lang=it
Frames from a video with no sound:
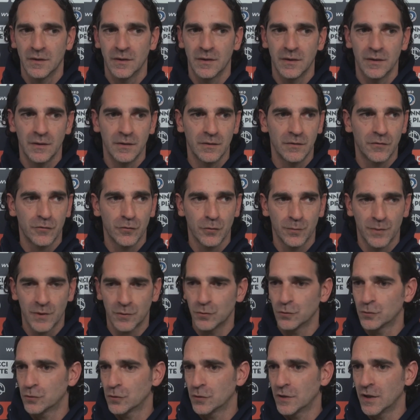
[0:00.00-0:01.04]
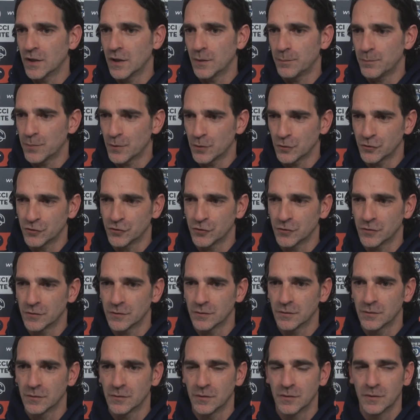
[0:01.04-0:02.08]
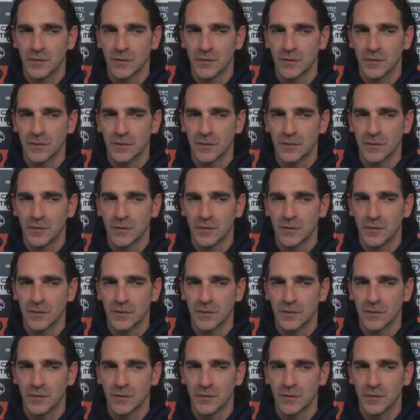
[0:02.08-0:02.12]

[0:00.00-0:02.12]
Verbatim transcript: mm, soprattutto nell'approccio.